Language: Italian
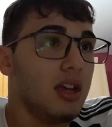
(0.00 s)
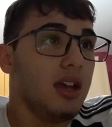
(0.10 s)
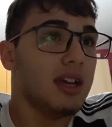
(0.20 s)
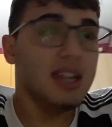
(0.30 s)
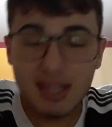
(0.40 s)

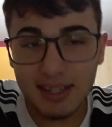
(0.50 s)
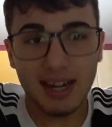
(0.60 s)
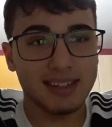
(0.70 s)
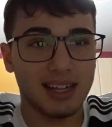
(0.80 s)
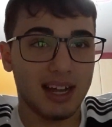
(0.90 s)

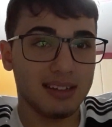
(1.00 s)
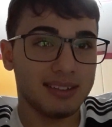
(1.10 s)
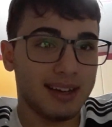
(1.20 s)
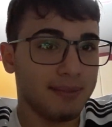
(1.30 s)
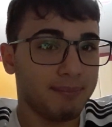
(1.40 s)

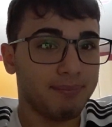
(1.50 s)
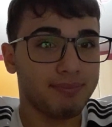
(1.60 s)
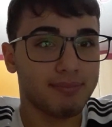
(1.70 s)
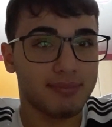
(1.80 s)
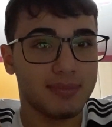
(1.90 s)
Inter-Atalanta.
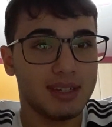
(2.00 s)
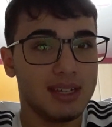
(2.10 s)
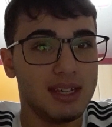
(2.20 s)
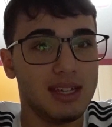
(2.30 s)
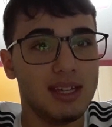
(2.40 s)

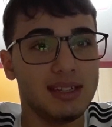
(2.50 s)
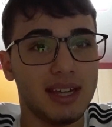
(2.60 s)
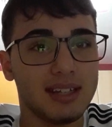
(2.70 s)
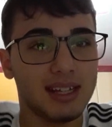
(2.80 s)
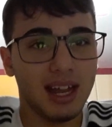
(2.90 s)

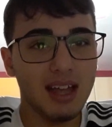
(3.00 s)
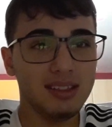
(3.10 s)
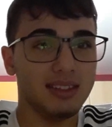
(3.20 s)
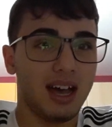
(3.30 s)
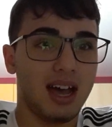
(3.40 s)

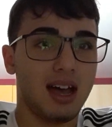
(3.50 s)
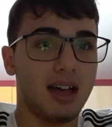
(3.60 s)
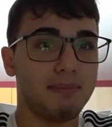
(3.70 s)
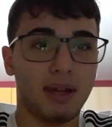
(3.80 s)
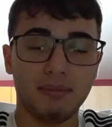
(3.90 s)

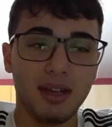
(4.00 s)
Inter-Atalanta per me